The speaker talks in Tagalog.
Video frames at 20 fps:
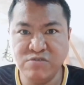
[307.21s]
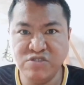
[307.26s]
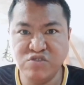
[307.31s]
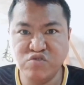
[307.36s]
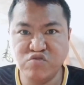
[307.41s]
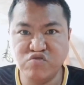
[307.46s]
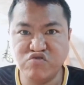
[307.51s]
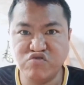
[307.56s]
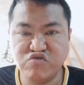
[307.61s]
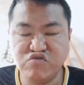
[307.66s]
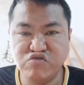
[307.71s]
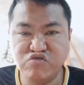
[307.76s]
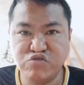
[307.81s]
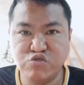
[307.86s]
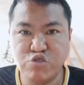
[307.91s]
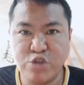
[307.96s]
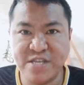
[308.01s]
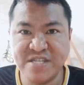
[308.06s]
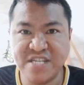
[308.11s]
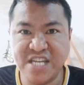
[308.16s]
Ikuskus eh. ko
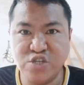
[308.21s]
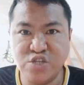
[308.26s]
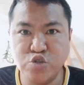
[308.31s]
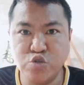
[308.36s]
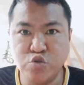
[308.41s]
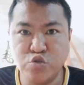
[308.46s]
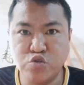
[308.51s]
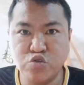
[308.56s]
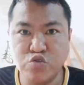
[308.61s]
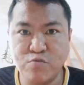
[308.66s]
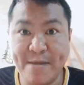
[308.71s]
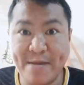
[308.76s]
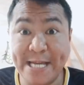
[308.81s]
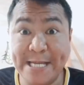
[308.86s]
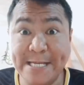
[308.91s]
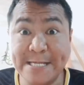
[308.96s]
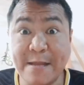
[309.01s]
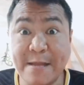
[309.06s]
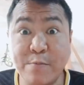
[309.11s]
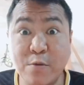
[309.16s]
yan sa inodoro.
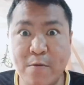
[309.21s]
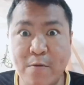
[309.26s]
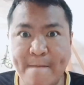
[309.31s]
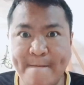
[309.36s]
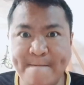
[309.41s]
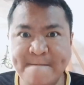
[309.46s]
Makita mo.